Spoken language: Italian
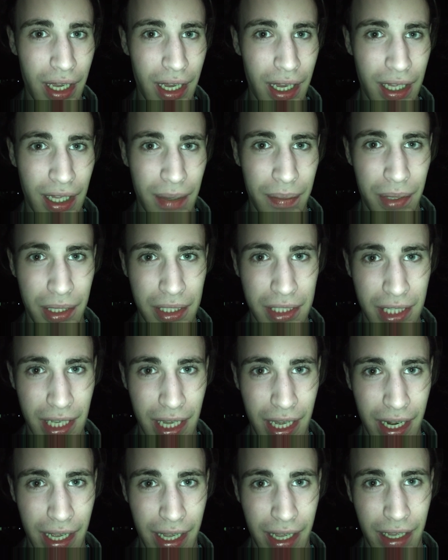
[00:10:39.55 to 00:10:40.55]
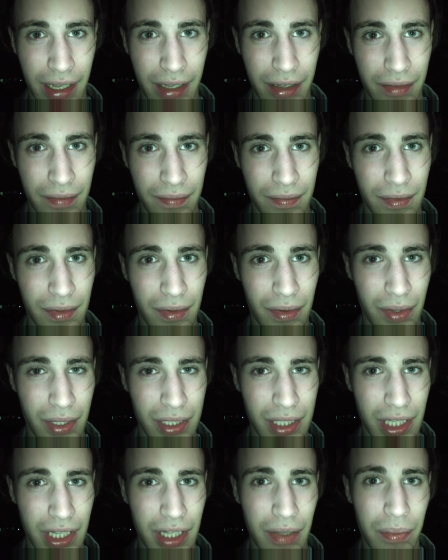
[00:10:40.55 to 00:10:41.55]
ad apprezzare
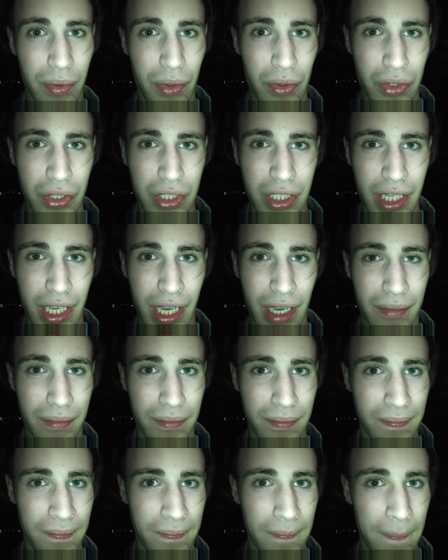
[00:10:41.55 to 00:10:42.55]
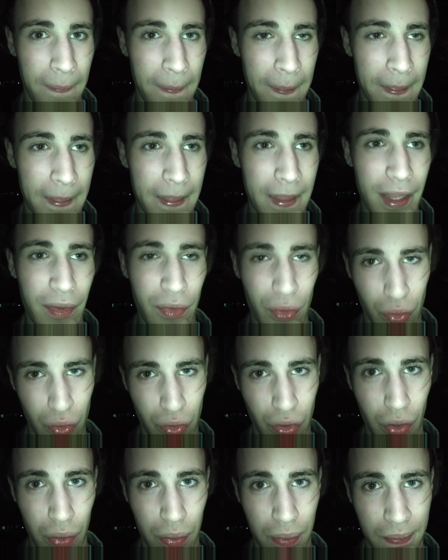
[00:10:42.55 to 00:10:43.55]
questa tipologia di
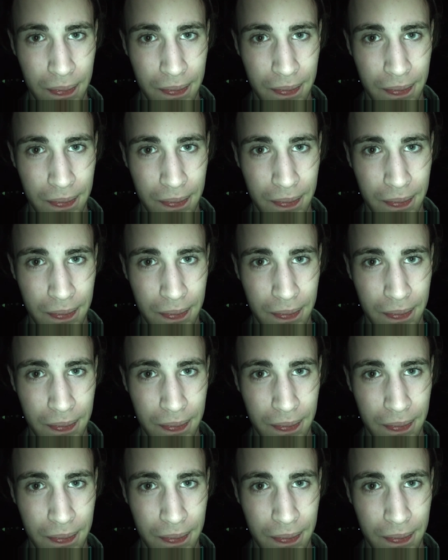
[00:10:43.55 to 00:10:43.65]
frutto